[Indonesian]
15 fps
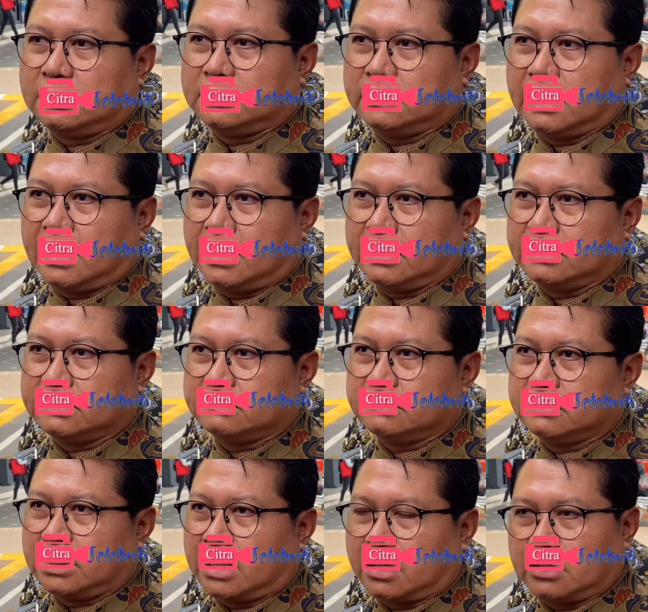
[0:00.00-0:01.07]
dan
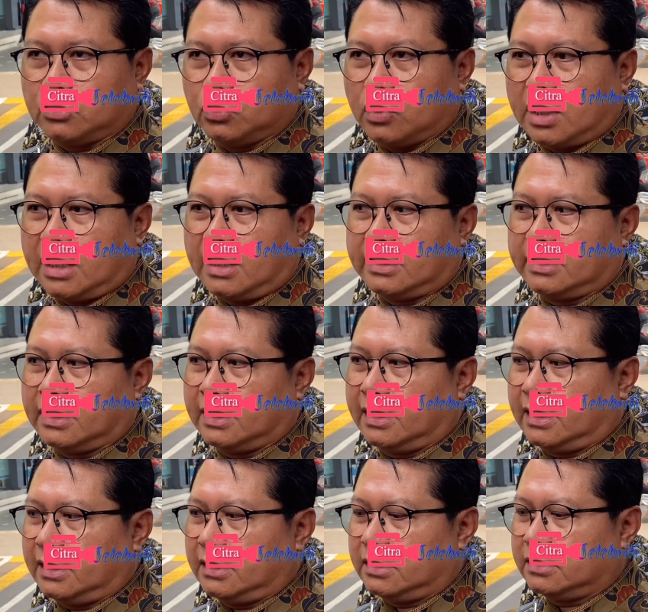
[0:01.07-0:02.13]
yang kedua
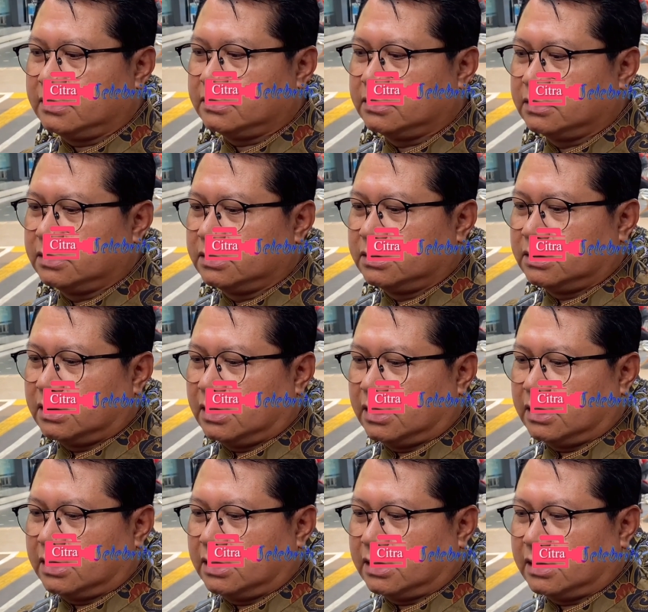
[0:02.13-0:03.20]
adalah
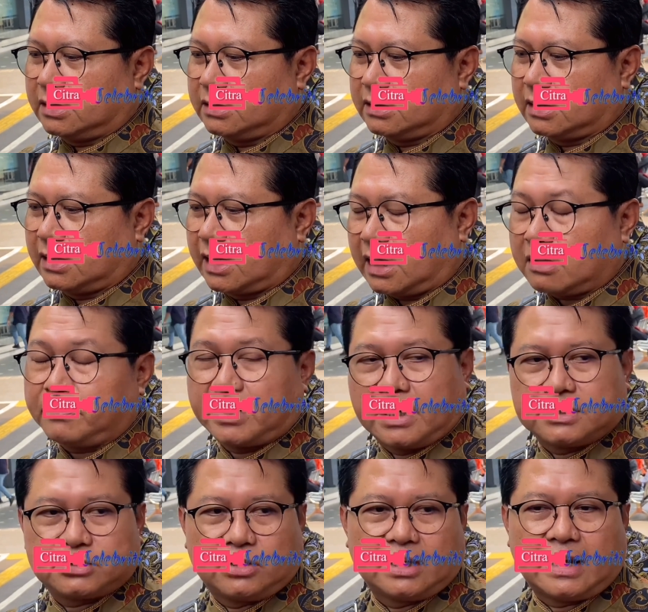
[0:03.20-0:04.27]
uh, hak
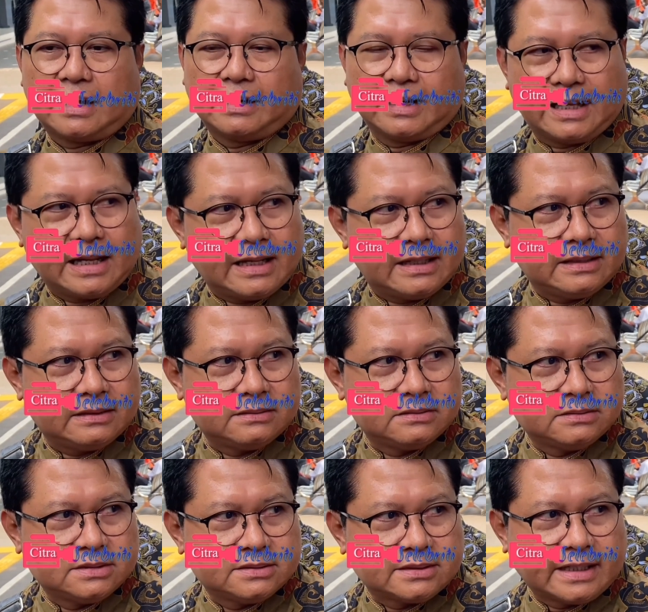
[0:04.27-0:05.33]
pengasuhan anak
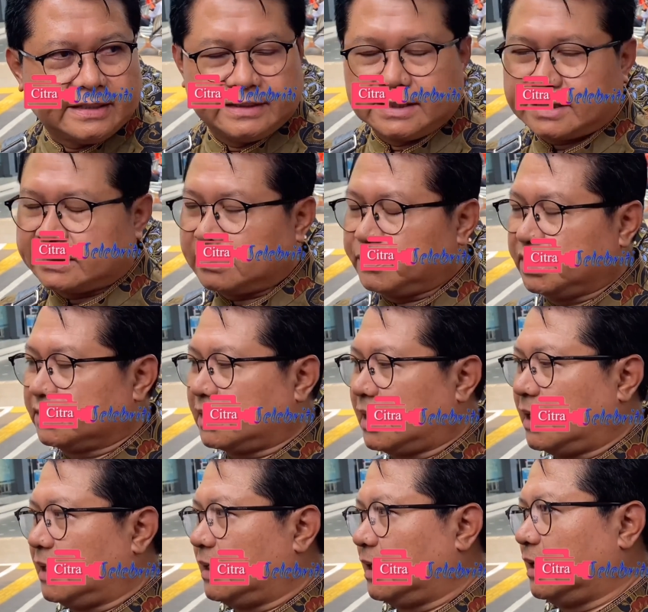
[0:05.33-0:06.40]
tadinya kita
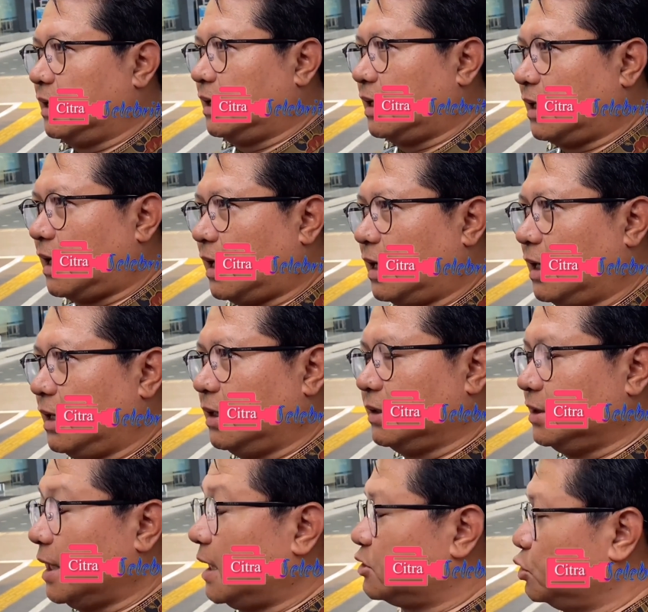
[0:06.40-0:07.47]
minta uh,
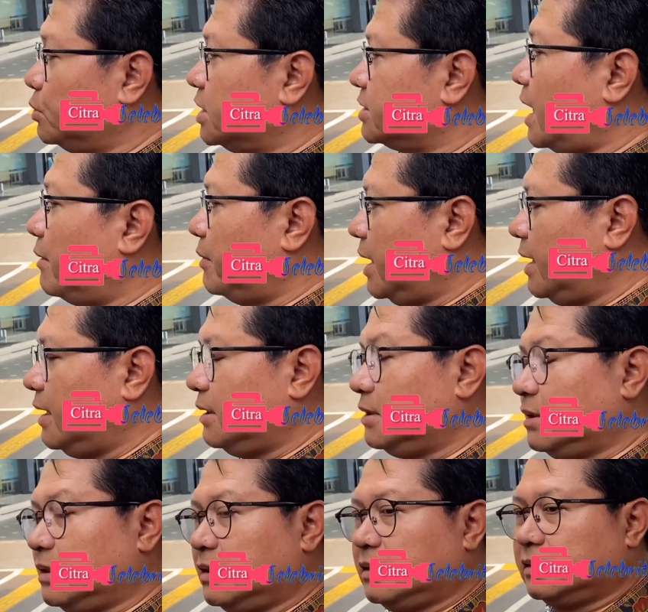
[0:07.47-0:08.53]
diasuh bersama
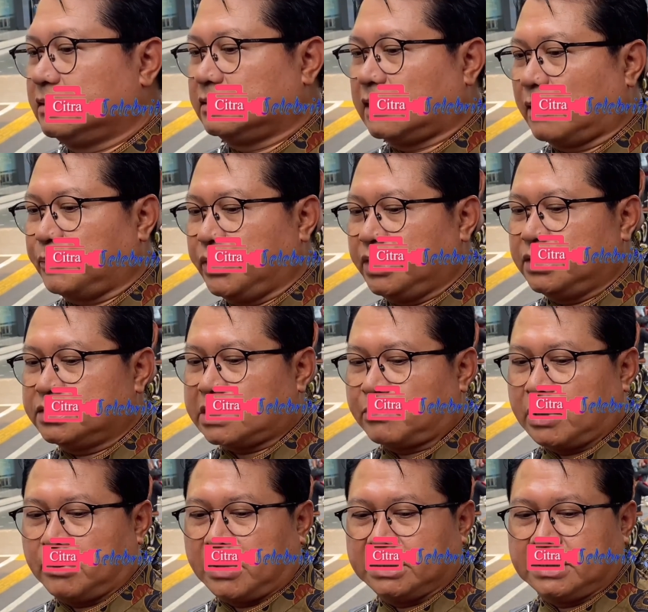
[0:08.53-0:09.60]
tapi
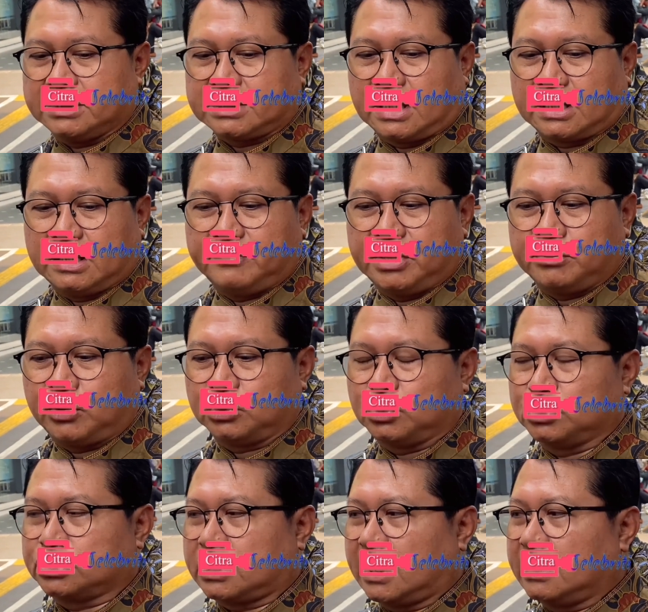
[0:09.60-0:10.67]
sama majelis hakim
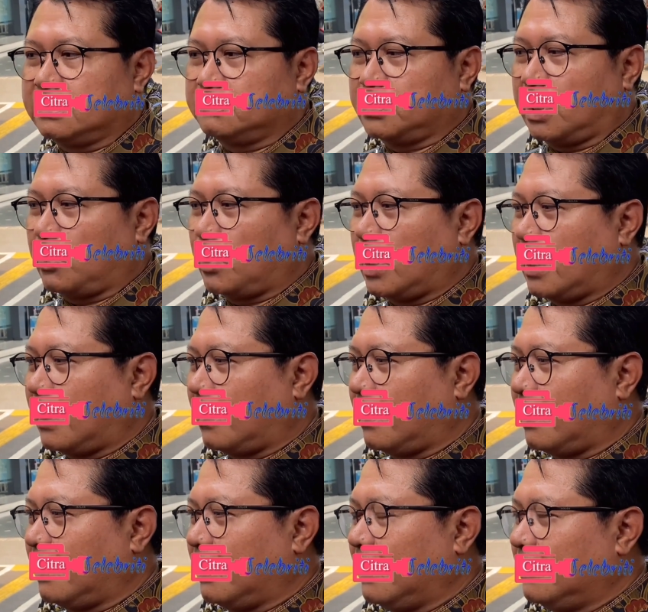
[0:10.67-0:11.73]
diputuskan
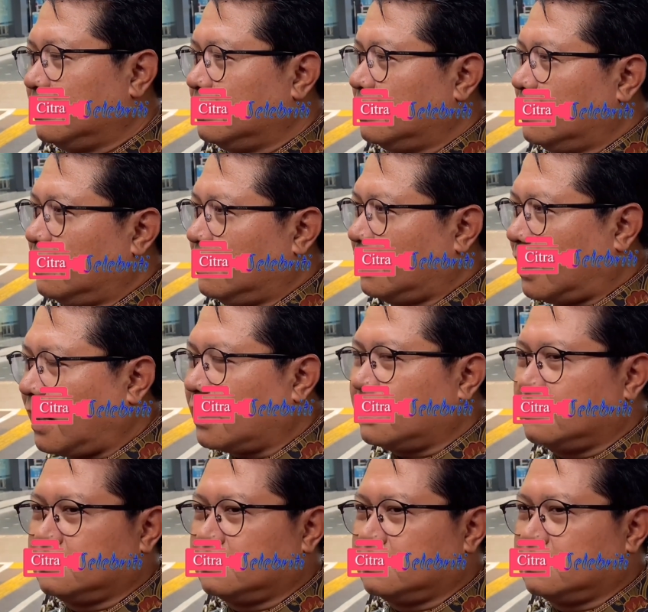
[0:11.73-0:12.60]
bahwa hak